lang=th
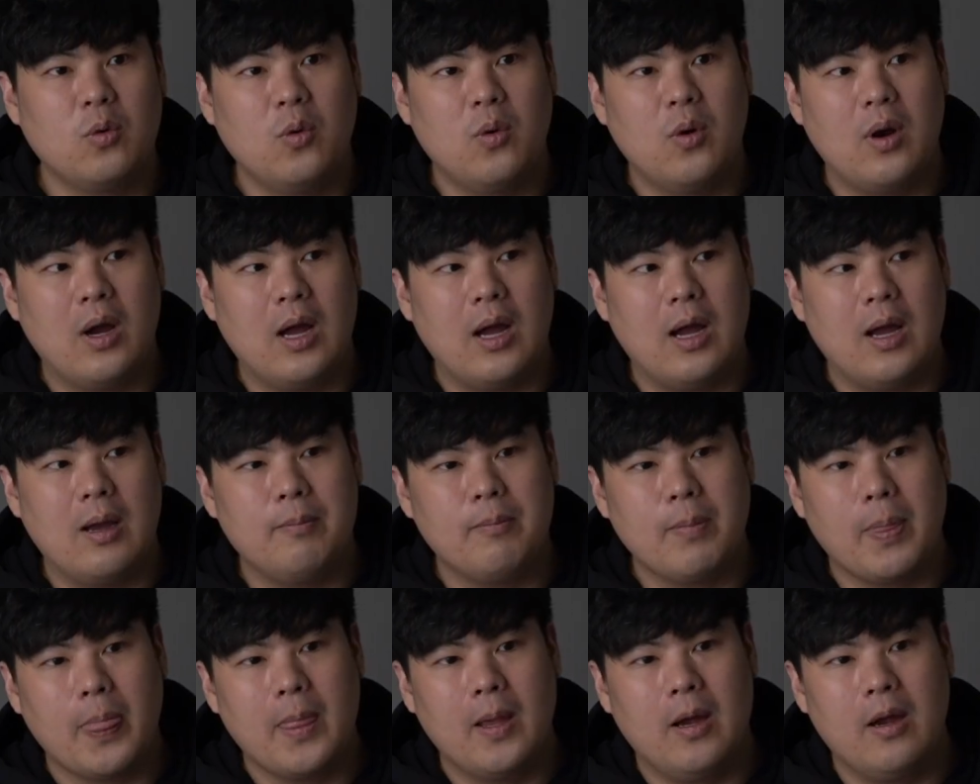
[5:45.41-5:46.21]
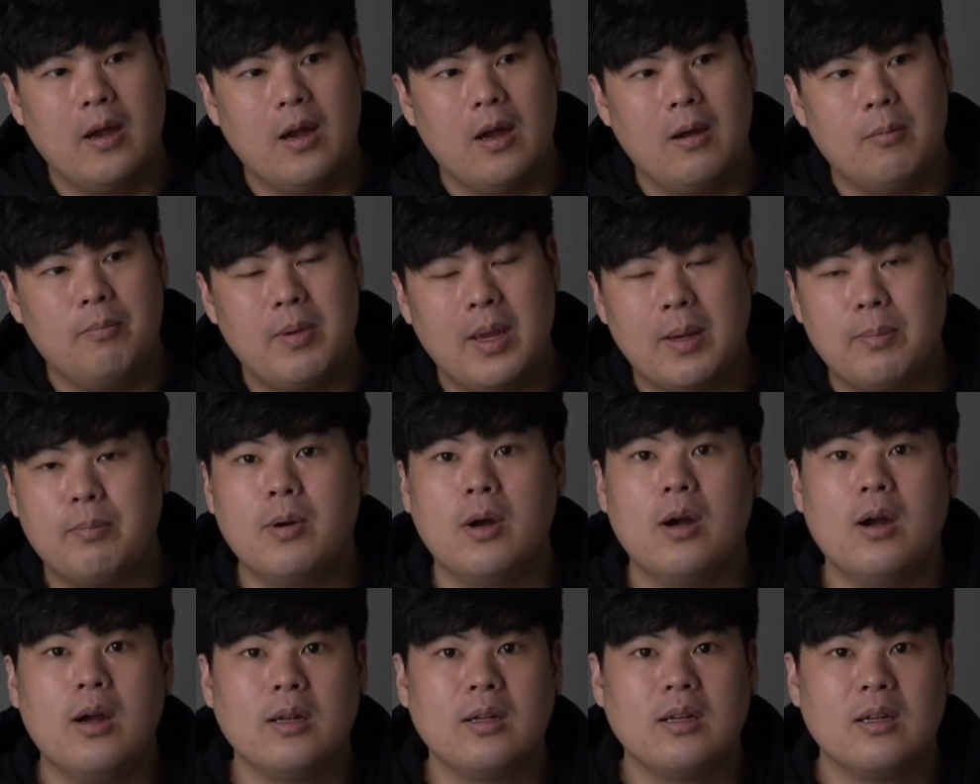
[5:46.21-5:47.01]
ตัวบิ๊ก
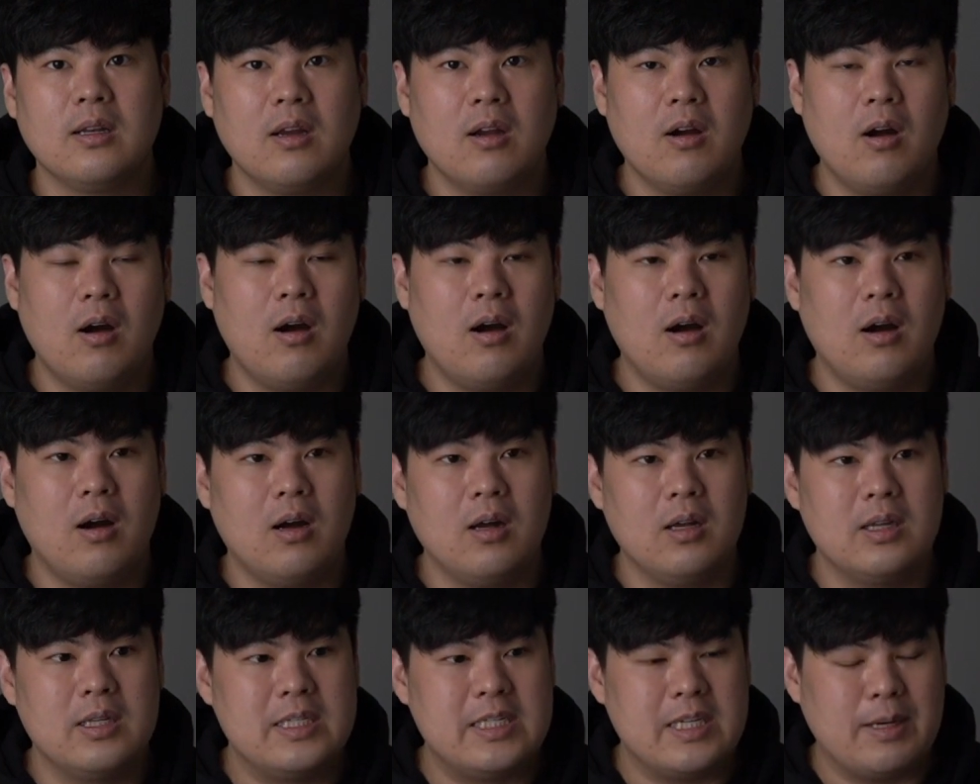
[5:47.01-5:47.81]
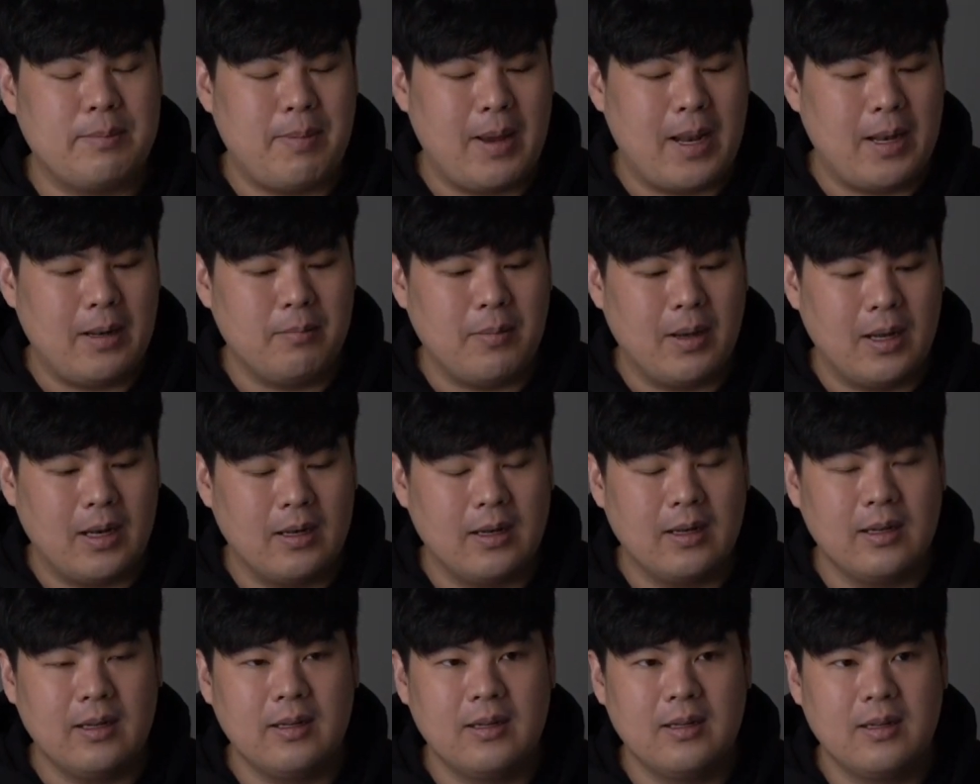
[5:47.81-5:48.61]
เบิร์ดก็จะเป็นเหมือ
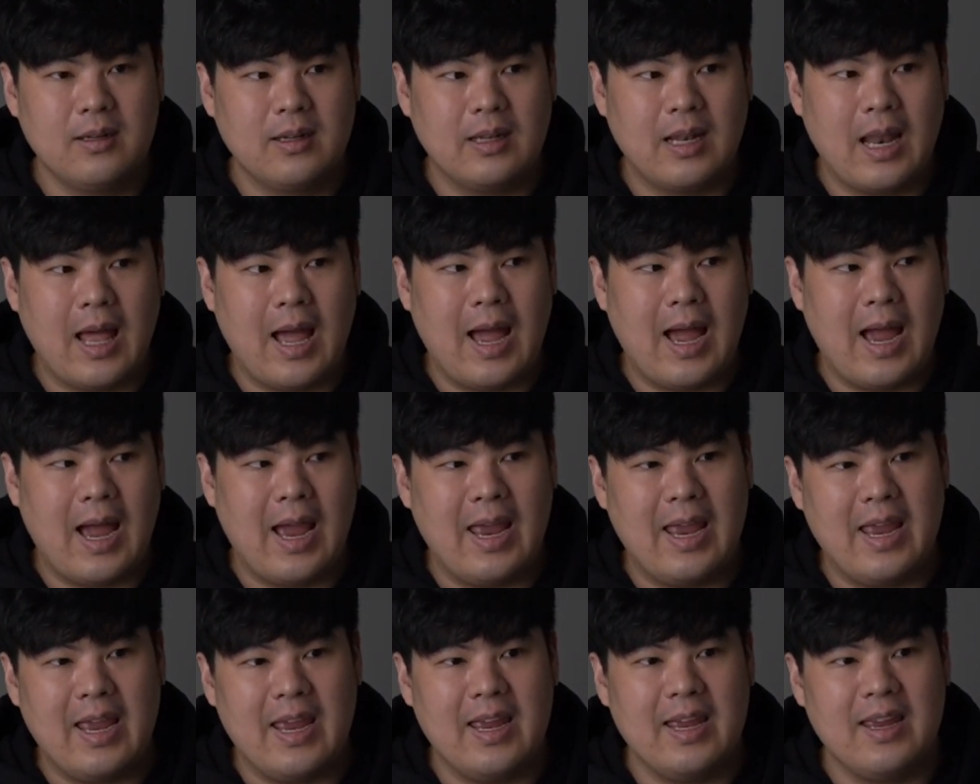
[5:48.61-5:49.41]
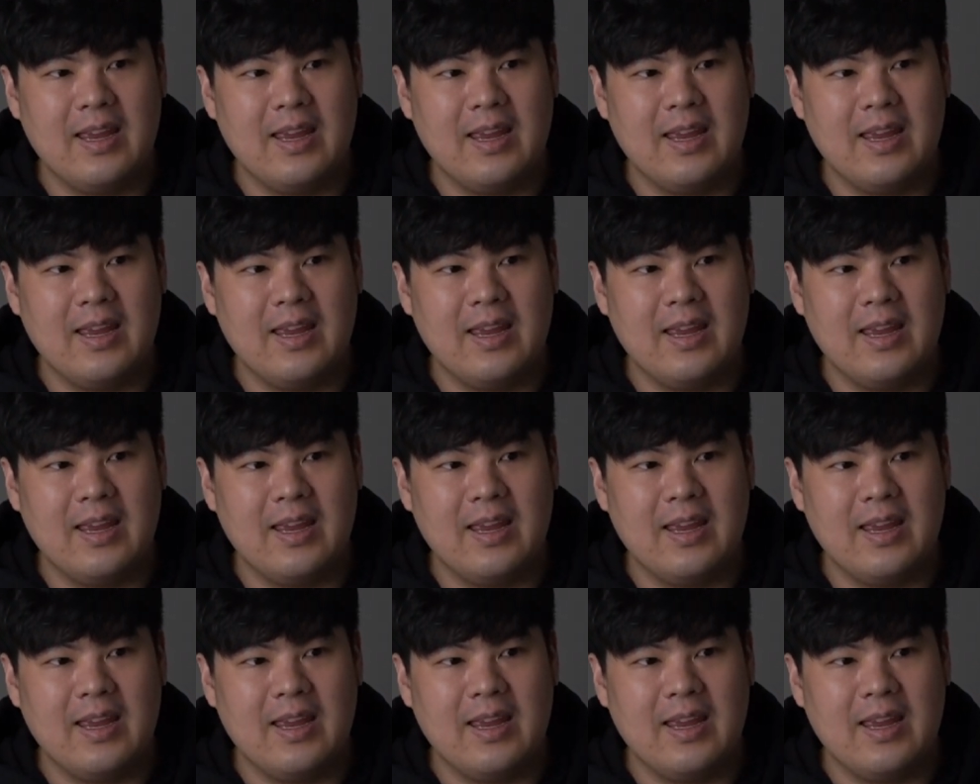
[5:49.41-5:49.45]
นลาย